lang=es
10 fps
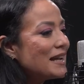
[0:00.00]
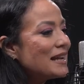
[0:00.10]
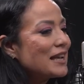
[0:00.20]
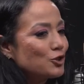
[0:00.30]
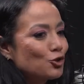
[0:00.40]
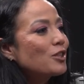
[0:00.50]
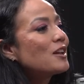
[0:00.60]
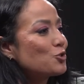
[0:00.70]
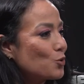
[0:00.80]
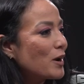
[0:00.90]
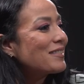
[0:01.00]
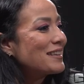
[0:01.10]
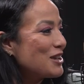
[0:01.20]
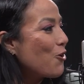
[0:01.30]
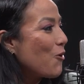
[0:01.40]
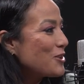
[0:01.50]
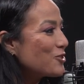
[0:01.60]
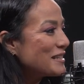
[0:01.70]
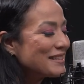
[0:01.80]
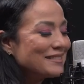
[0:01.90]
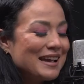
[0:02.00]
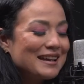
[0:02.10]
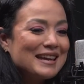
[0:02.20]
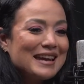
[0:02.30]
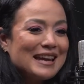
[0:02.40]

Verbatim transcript: la historia de esos 45 años del CITEC.